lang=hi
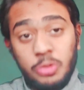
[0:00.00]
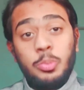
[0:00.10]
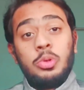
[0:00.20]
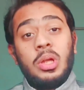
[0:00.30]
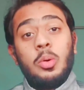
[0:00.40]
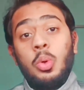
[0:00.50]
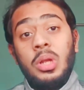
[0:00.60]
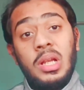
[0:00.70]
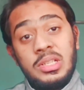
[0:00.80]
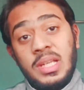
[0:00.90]
बहुत मजबूत
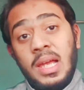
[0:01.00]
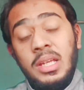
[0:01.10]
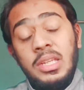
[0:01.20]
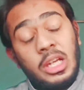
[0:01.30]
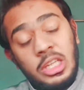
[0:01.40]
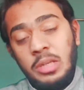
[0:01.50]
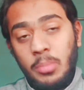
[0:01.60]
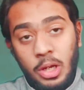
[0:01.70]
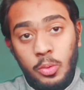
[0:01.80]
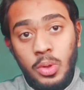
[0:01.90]
होने लग जाएगा
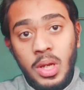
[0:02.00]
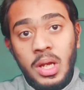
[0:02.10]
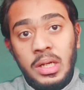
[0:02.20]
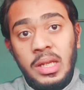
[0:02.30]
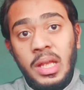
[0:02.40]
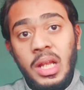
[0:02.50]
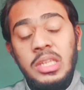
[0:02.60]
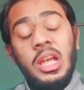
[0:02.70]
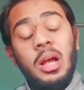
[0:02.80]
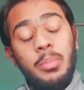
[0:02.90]
यकीन मानो ठीक
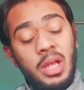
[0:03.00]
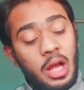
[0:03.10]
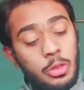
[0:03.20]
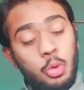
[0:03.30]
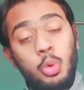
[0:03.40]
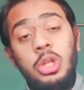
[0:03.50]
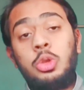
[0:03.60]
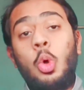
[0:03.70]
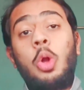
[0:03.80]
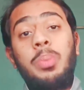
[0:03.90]
है ना ये हमें
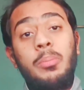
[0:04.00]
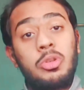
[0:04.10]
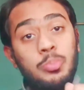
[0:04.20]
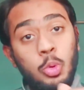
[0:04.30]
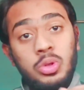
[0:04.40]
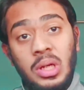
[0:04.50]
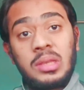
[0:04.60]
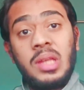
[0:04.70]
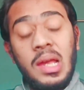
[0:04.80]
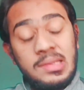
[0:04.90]
अंदरूनी तौर पे
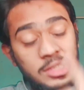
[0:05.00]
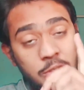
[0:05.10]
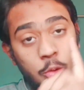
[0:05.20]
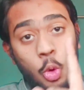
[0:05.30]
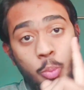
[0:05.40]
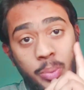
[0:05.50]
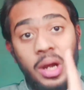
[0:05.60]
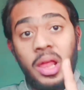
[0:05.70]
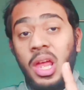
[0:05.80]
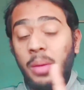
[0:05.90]
मजबूत करता है इसलिए
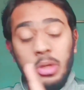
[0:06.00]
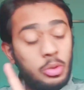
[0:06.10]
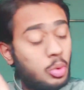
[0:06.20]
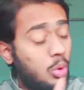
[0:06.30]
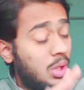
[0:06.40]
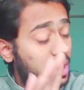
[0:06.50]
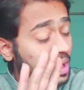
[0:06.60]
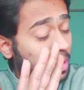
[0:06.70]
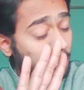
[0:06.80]
योग प्राणायाम इनको